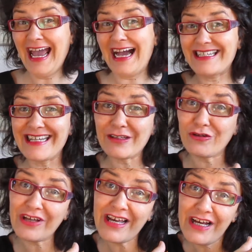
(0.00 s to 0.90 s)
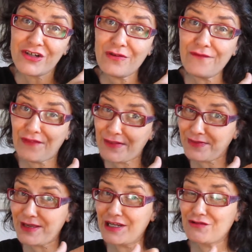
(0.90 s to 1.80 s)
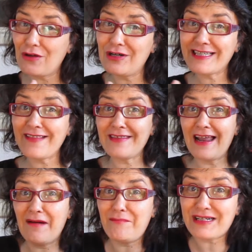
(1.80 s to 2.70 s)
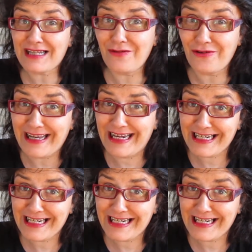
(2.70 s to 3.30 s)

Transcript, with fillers: Así que toda su infancia y su adolescencia la han pasado en,